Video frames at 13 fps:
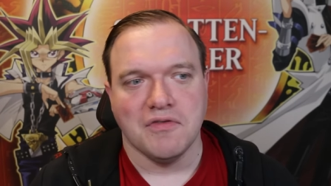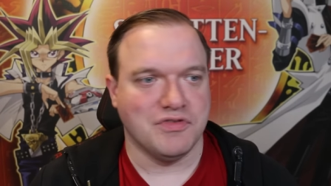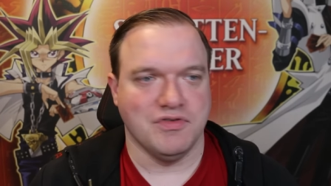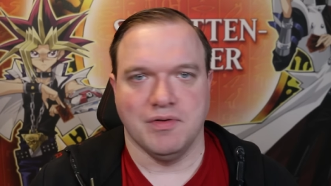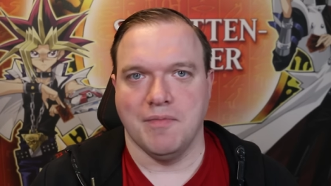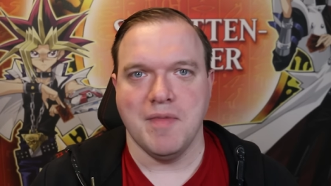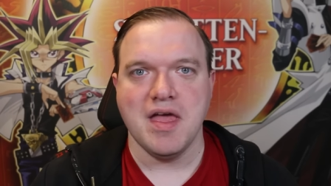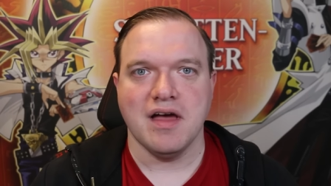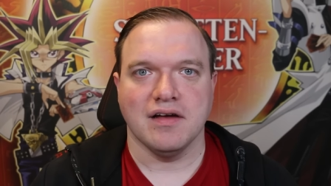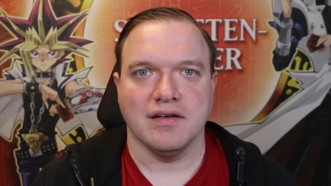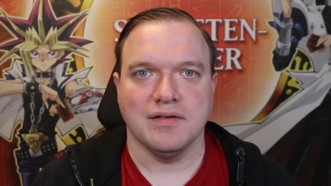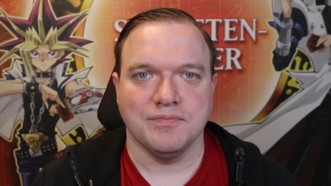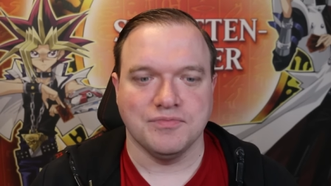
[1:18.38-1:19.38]
Was will man
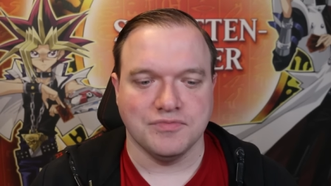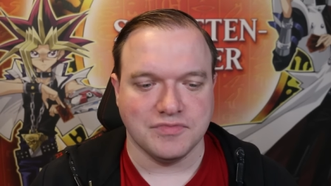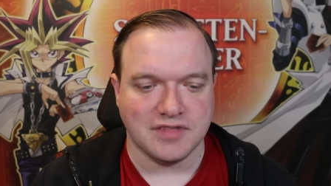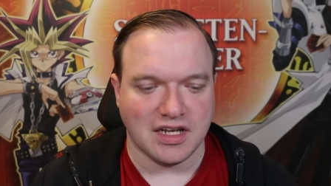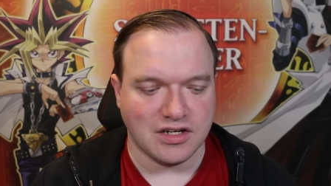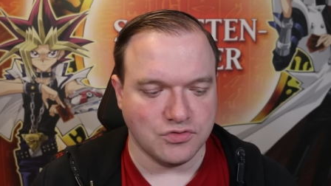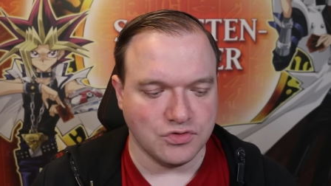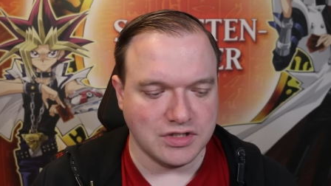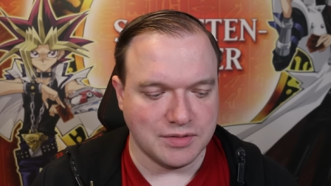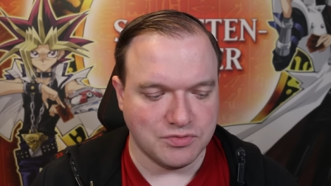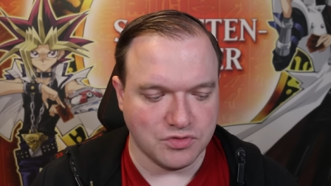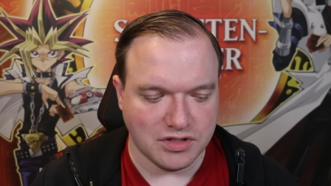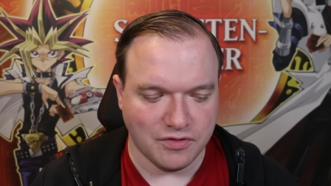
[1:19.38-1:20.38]
mehr? Ähm, dann natürlich
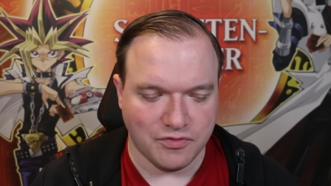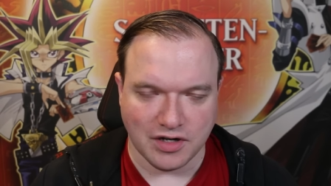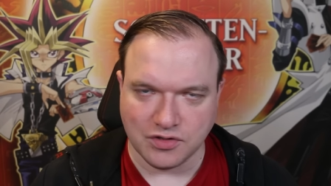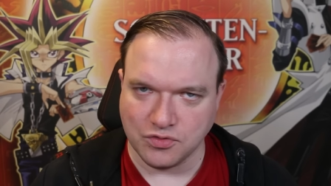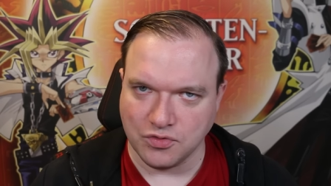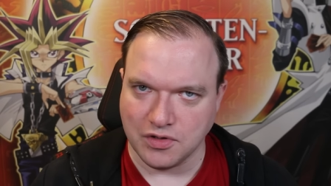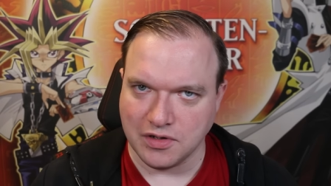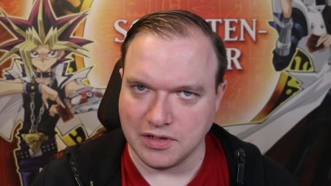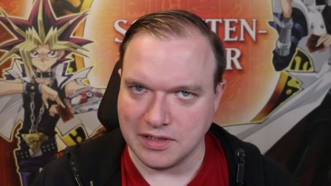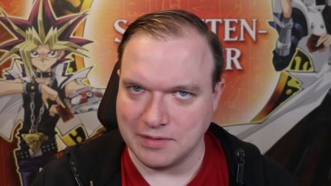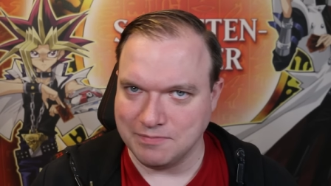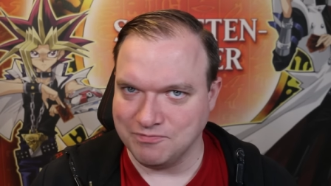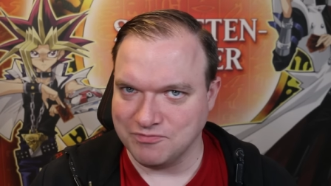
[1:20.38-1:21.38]
gibt es nur noch den
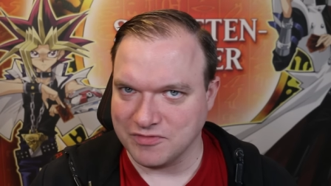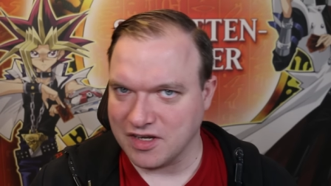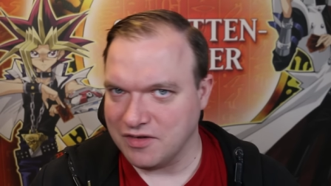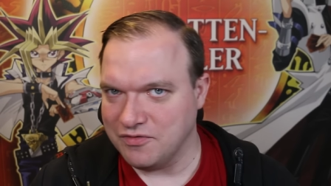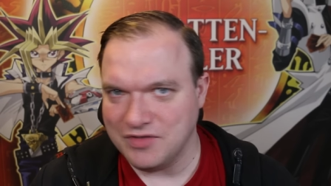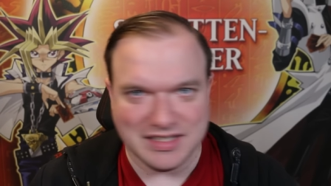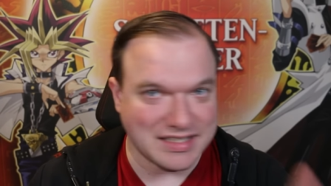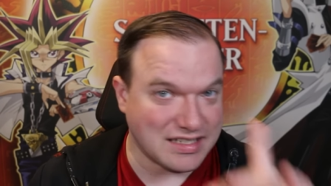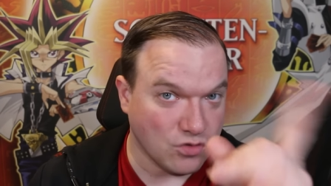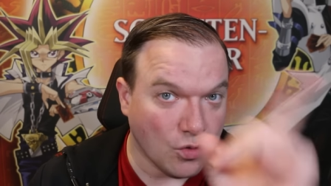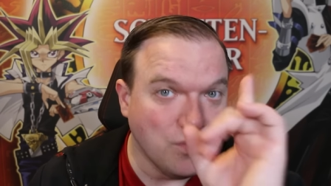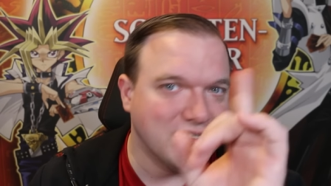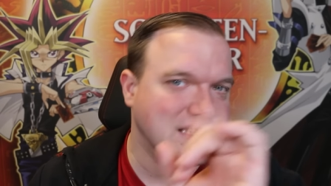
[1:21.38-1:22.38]
Faktor, ähm, wie ist das
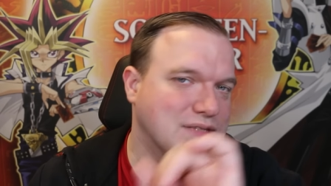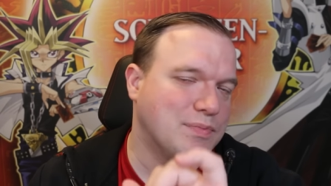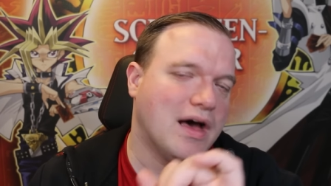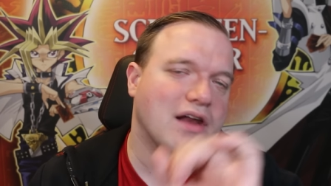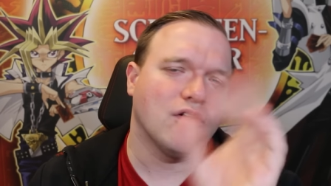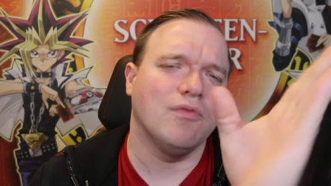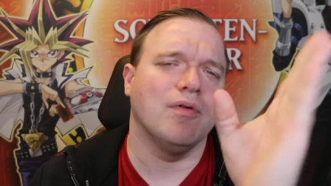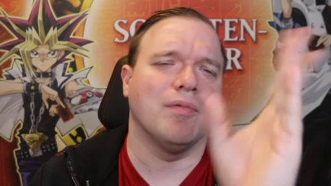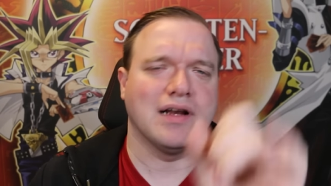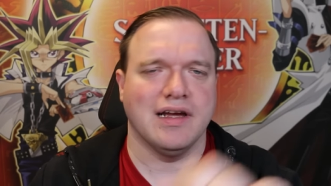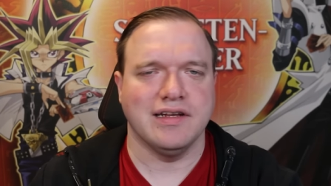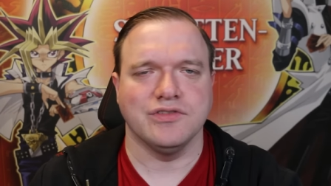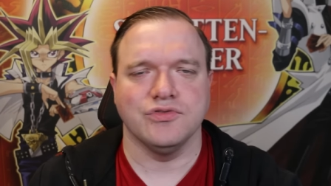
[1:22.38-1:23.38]
Ganze umsetzbar? Da kommen wir aber
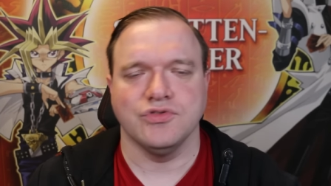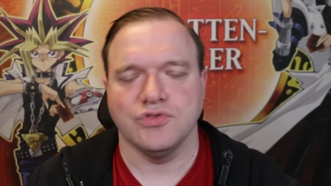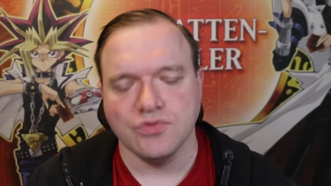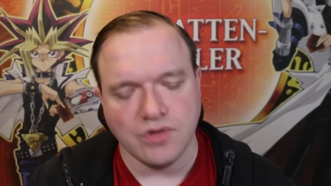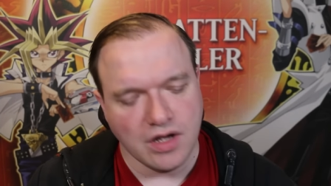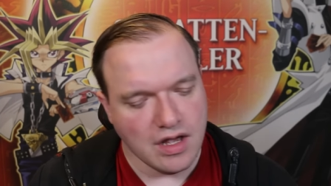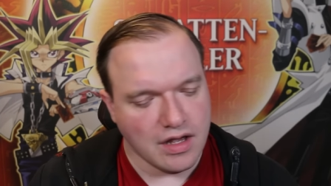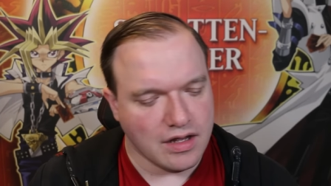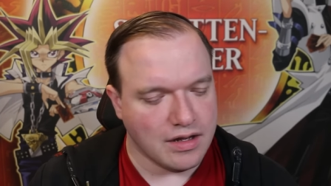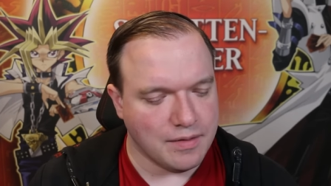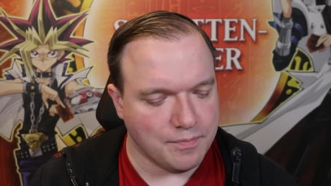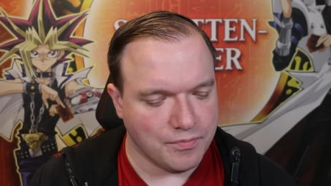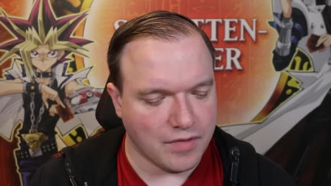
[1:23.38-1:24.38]
gleich natürlich zu.
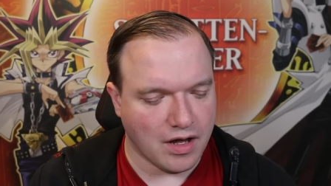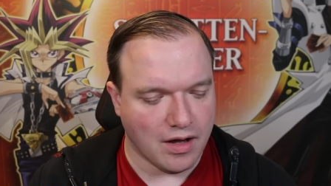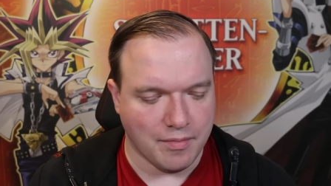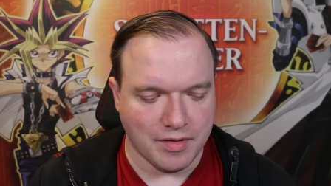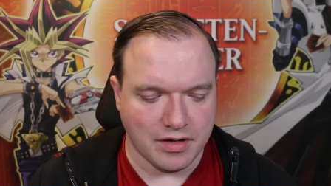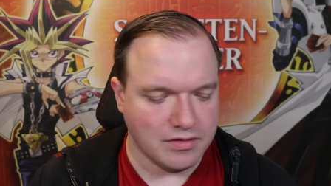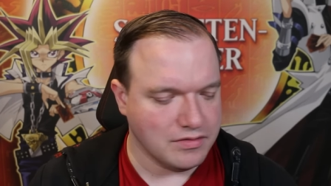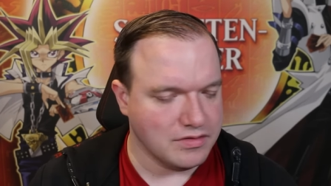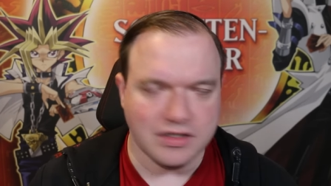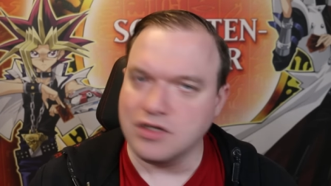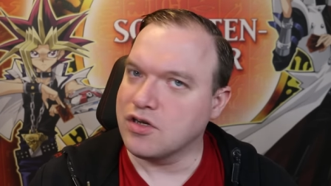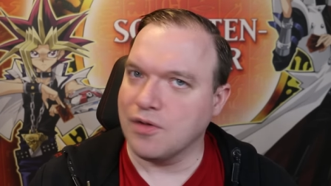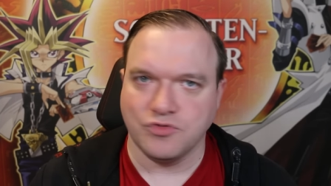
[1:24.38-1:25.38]
Ähm, aber
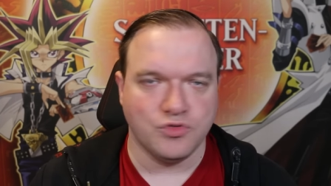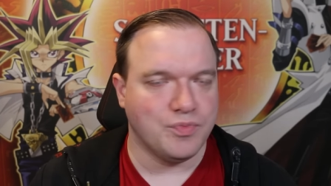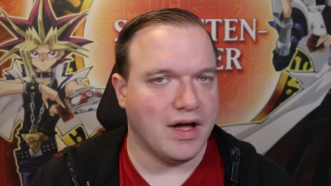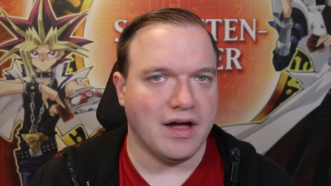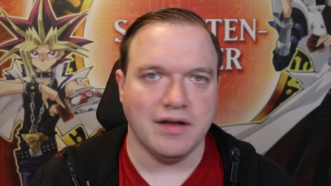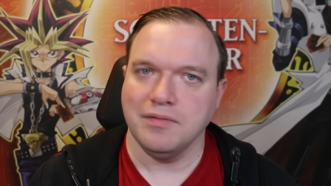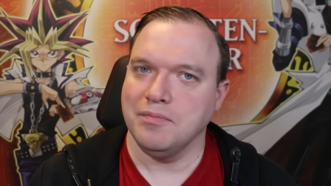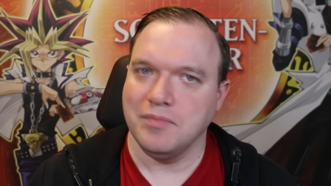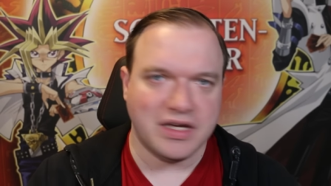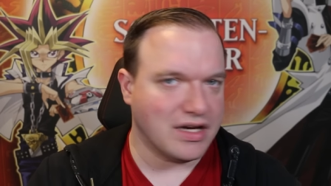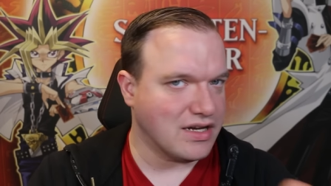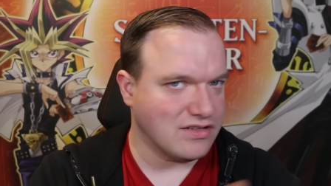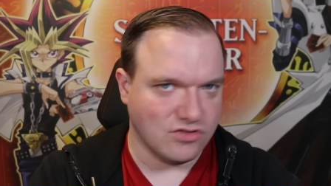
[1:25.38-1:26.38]
ihr kommt super an,
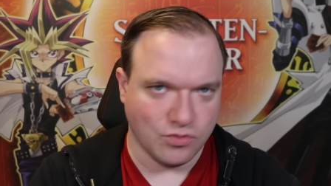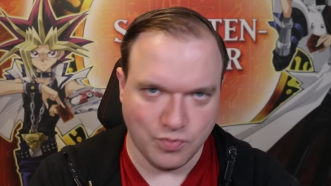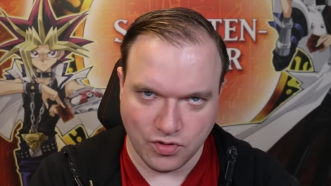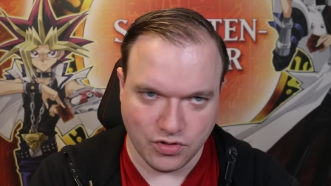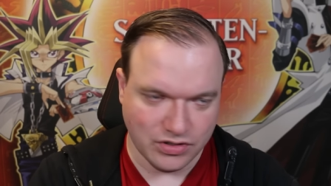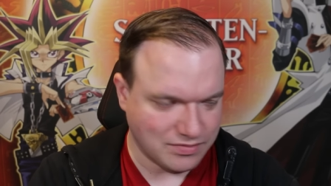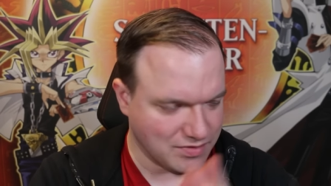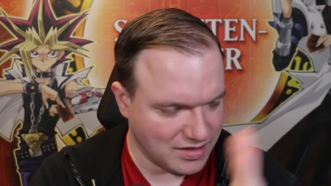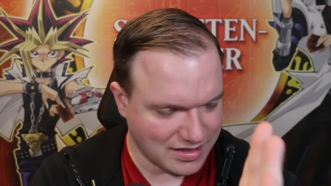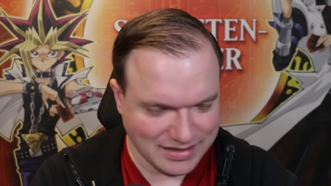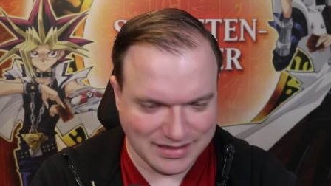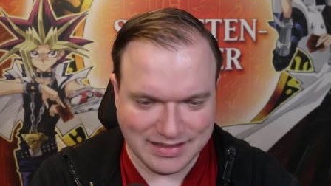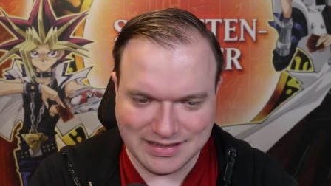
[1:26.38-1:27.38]
mega krass krasse Support. Erstmal
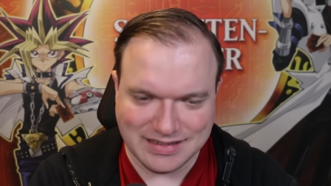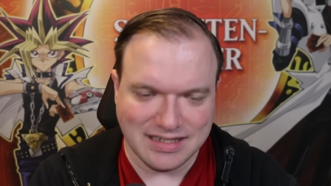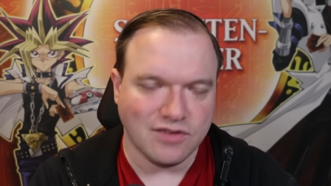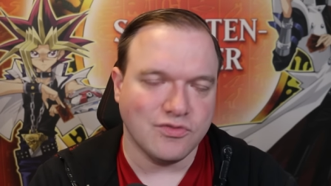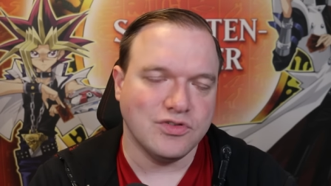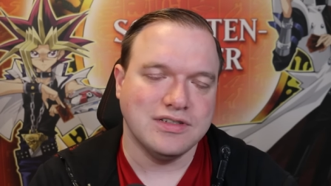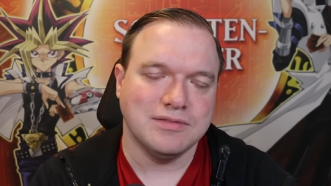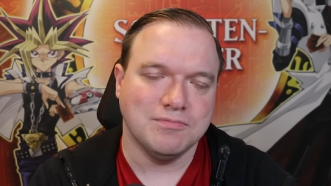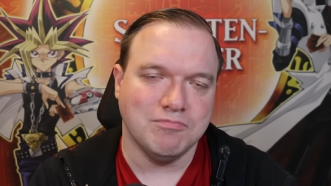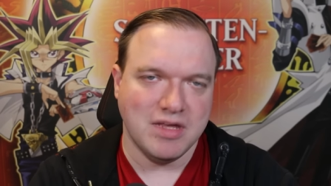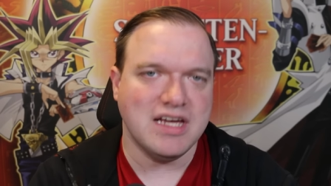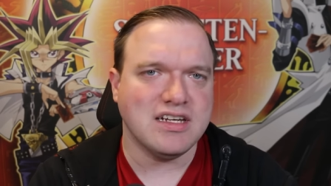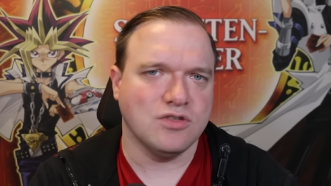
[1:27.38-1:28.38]
riesen, riesen Dank für diesen
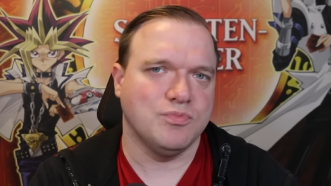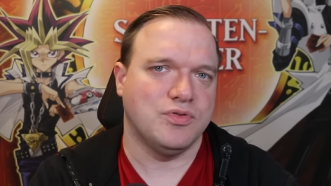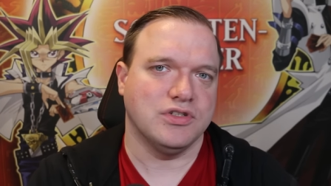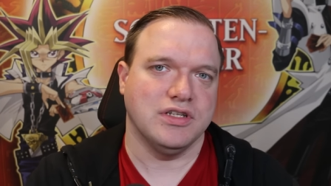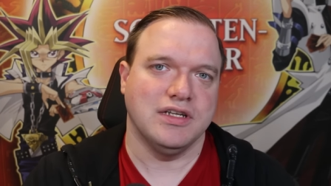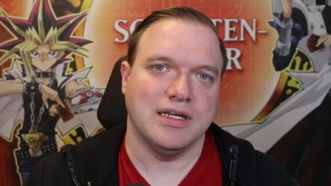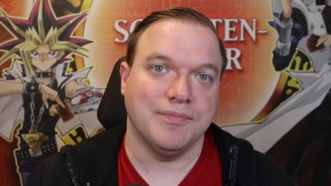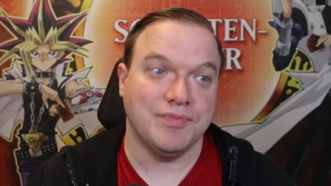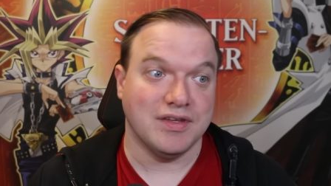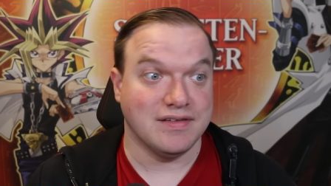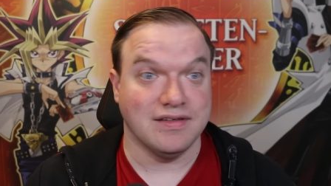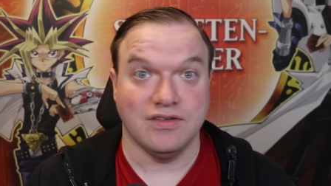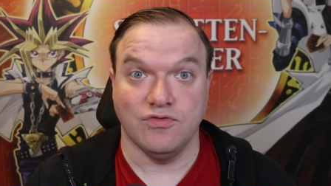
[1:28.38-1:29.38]
Mega-Support, den ihr gibt.
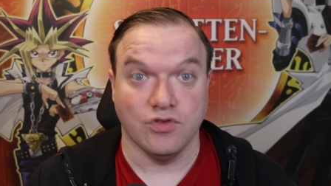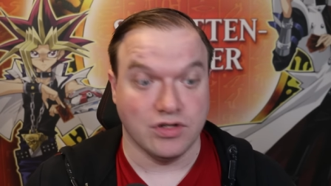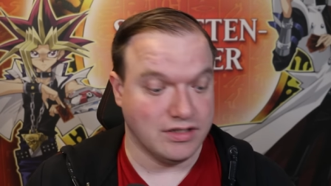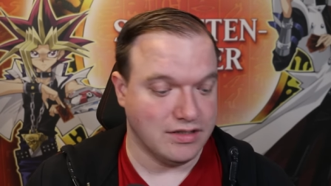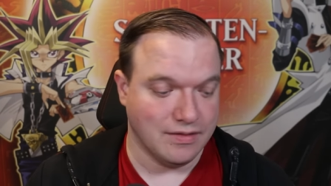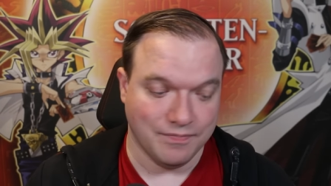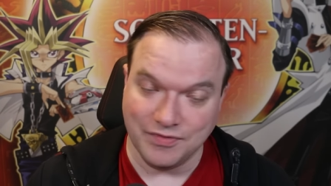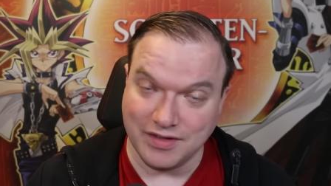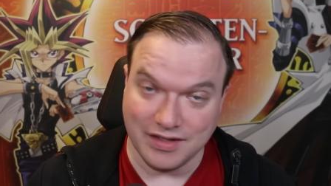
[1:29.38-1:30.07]
Es ist wirklich